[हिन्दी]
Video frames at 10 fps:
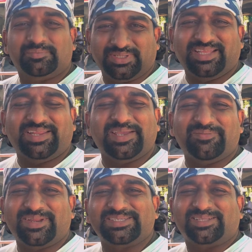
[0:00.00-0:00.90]
बने रहिए
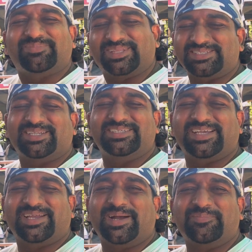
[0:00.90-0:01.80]
हमारे साथ पता चली
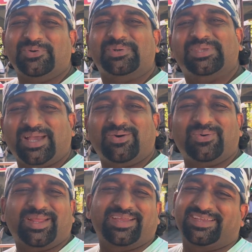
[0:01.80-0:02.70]
जाएगा आपको क्या हो
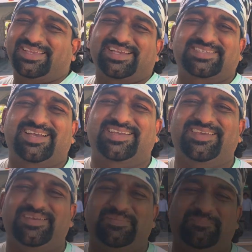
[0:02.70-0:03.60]
रहा है यहाँ से आगे